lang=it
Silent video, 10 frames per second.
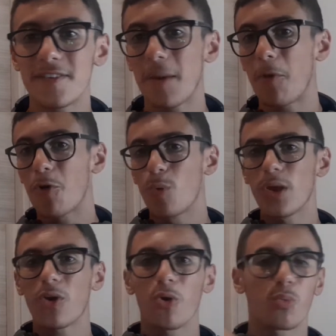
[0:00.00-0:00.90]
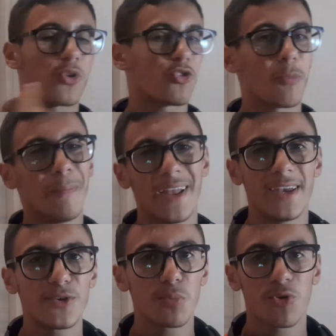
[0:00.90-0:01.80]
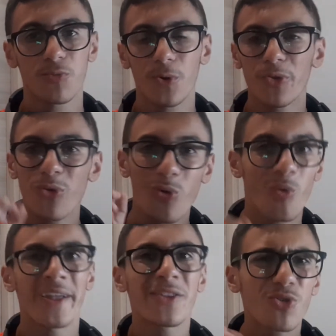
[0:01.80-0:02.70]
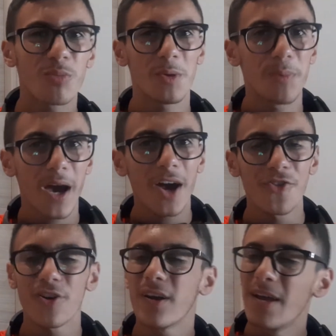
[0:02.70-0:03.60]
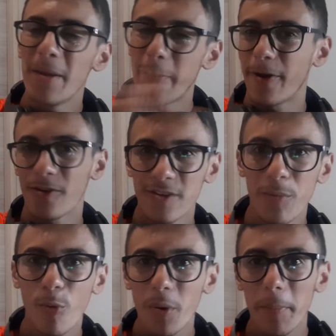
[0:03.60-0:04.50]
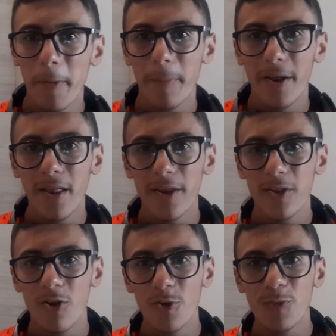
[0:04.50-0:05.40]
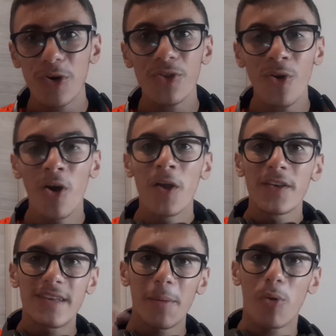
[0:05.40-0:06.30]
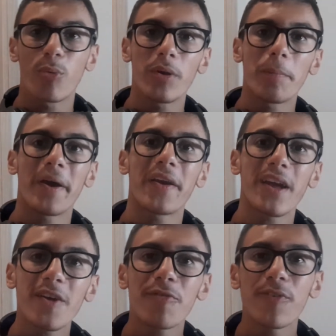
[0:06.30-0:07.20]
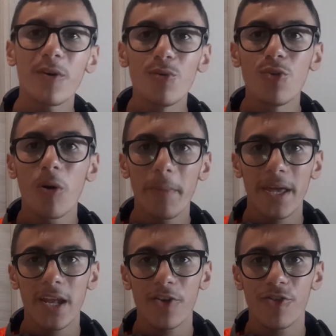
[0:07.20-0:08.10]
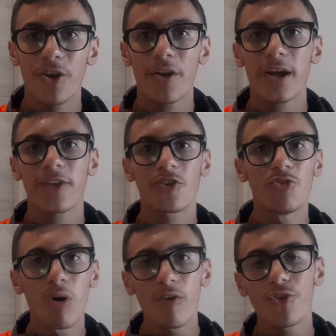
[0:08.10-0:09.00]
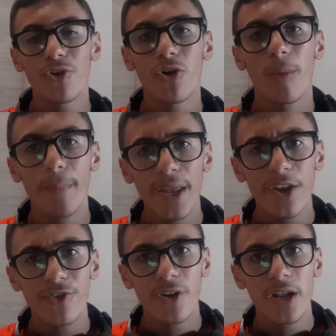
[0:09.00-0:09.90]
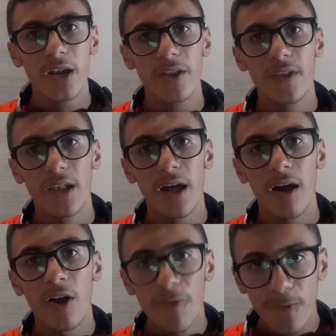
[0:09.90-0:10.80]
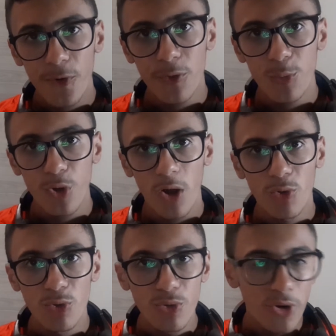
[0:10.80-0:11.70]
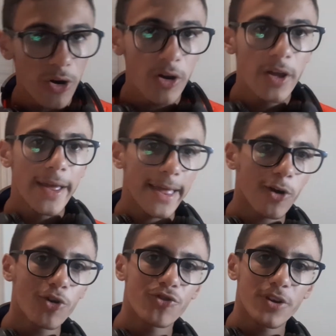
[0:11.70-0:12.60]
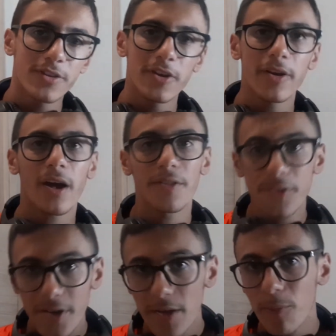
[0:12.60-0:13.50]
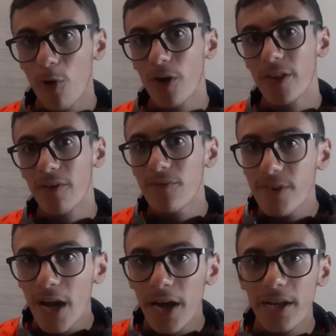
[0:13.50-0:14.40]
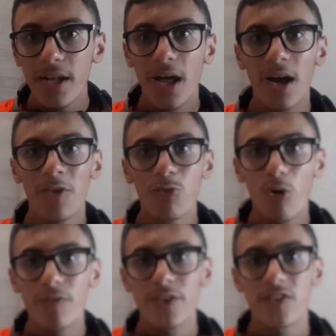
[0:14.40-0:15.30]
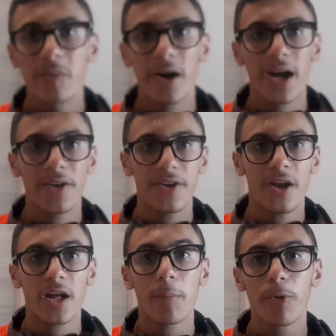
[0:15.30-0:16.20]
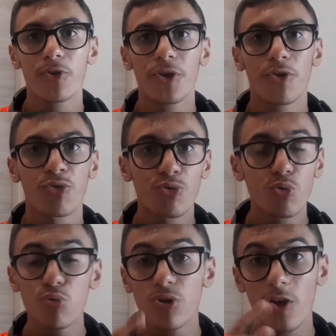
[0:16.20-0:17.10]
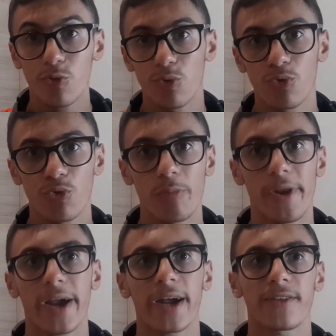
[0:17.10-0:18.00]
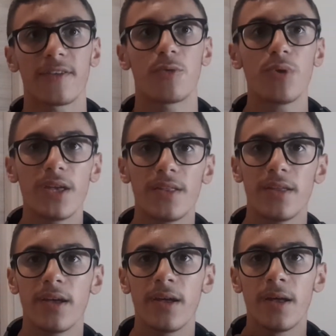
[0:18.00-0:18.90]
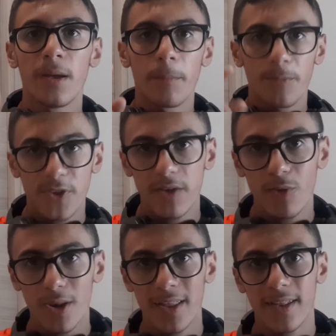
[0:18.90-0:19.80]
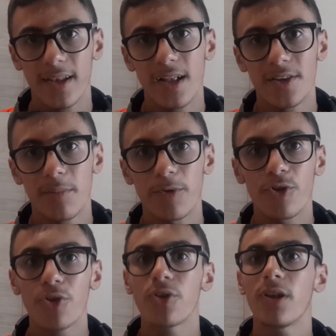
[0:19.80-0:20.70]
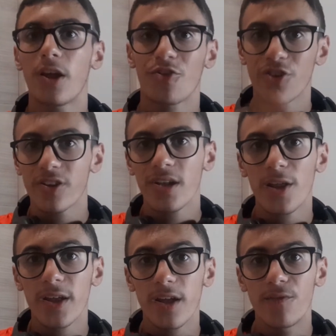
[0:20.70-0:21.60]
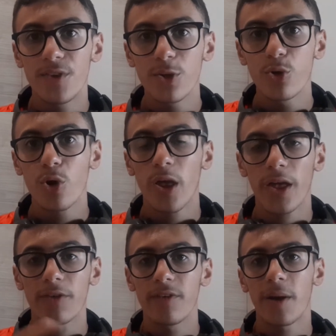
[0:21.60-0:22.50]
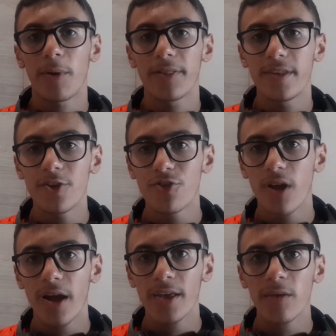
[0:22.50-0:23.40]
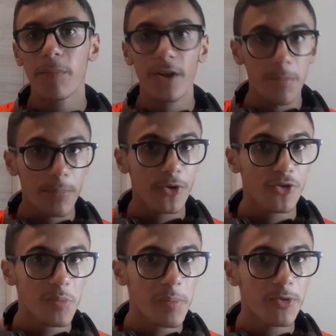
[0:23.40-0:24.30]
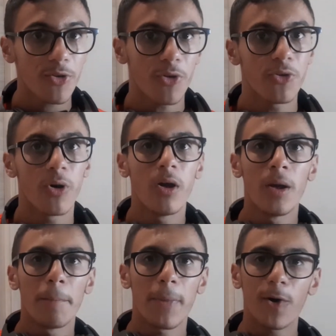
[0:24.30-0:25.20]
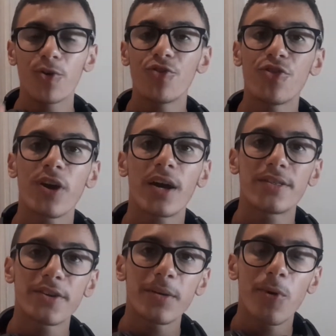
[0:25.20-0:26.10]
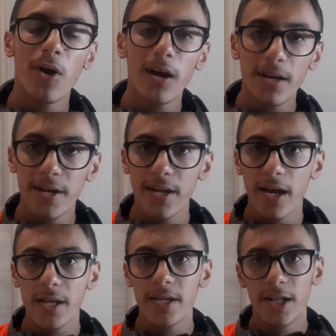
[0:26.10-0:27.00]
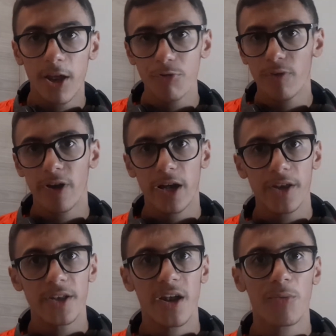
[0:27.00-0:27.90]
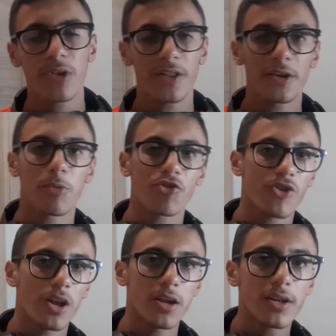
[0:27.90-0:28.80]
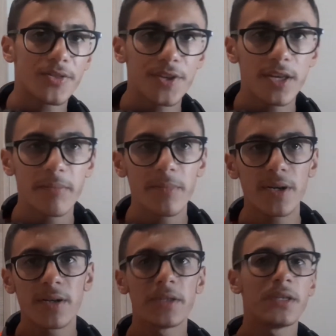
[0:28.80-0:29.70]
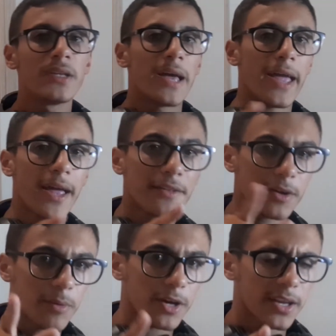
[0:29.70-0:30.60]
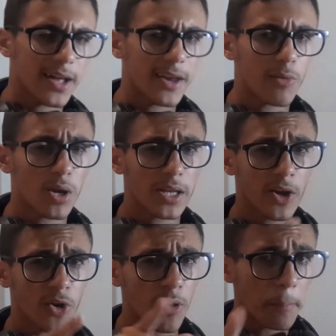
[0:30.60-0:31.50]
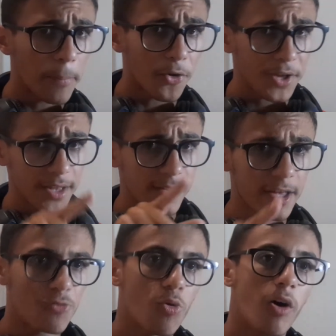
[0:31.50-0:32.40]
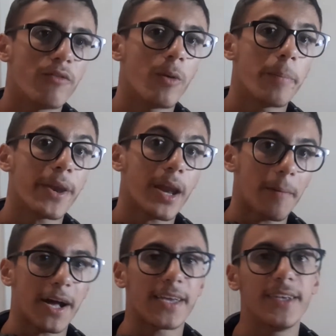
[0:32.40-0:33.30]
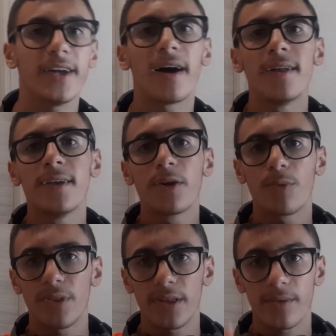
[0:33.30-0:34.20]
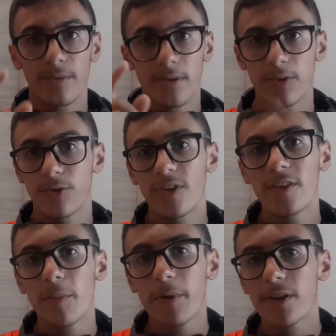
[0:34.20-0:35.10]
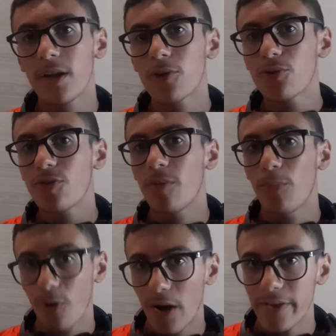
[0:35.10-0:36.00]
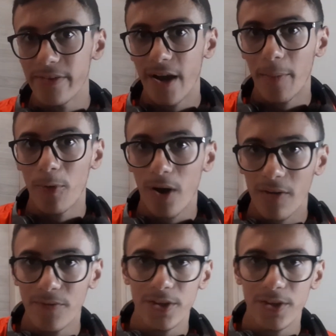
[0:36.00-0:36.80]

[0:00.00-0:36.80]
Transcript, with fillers: siamo qui con questo bellissimo sfondo, quanto mi piace, ma non siamo qui per parlare dello sfondo, siamo qui per F1 Manager ragazzi, il nuovo gioco manageriale della Formula 1 e oggi andremo ad avviare la nuovissima carriera che porterò tutta su YouTube ragazzi, quindi se volete gli altri episodi lasciate like al video e arriviamo a 10 like per il prossimo episodio. Ma oggi andremo a creare la nuova carriera, quindi andremo a scegliere il team e andremo a creare qualche componente nuovo per la macchina. Quindi senza perdere altro tempo andiamo al